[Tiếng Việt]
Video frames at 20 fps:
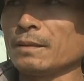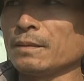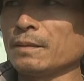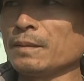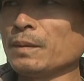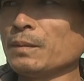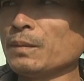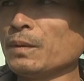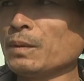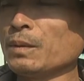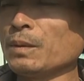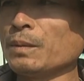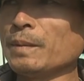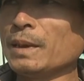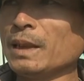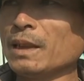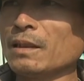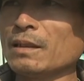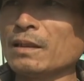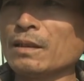Nhiệm vụ của
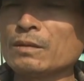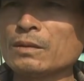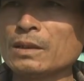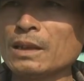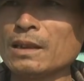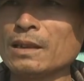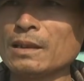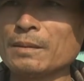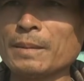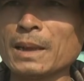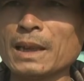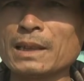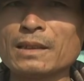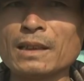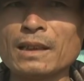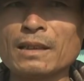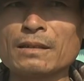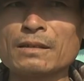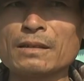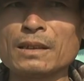mình là công ty là bàn
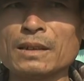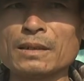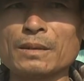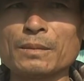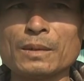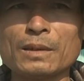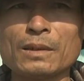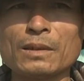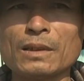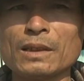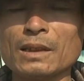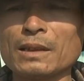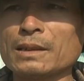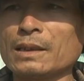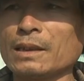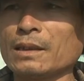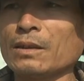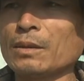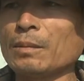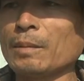giao lại cho bọn tôi là
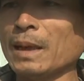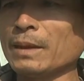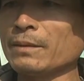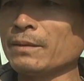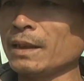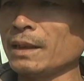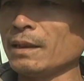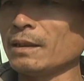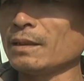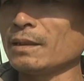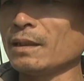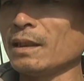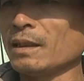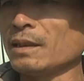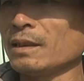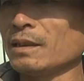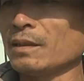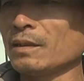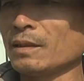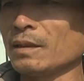chỉ có bảo vệ ở
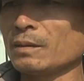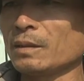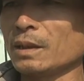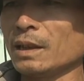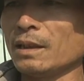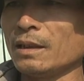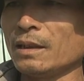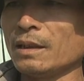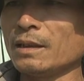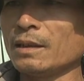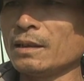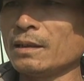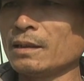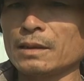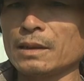đây cho công ty thôi.